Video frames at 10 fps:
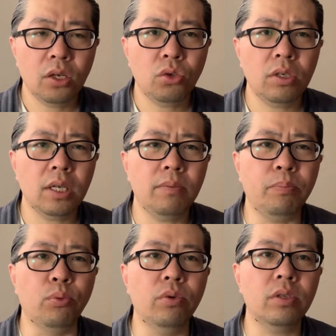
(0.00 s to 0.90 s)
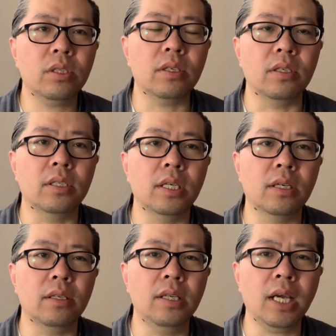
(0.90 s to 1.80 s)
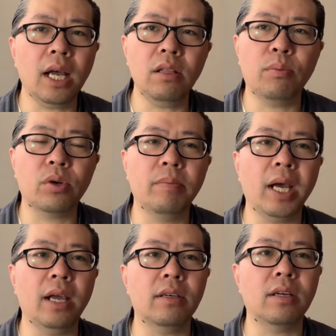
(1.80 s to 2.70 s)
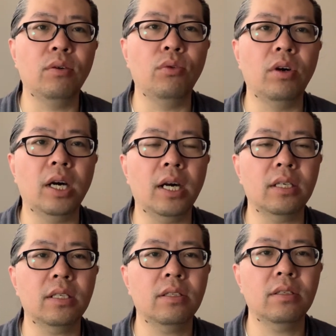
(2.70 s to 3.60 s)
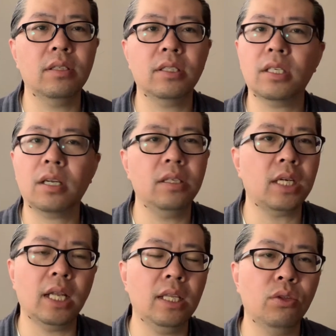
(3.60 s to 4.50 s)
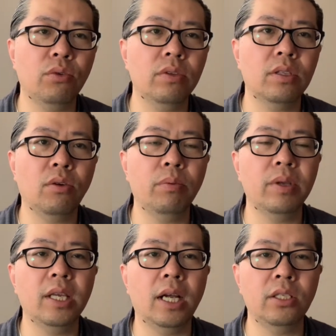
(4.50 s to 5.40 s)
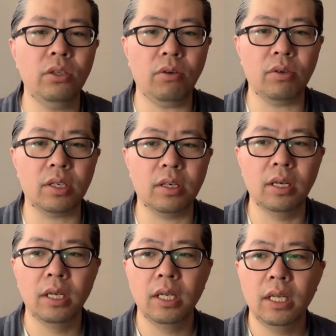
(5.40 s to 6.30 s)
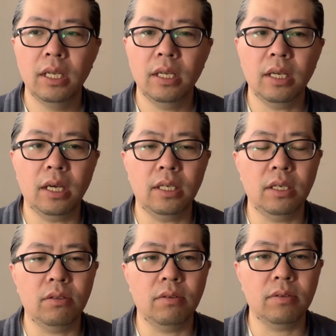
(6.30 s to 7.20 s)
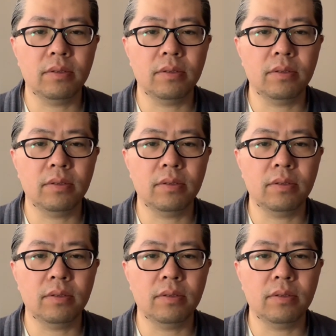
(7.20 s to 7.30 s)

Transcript: 说这个不是这个，一看就不是什么海洋生物啊！这这跟常见的东西都不一样，就是啊，这种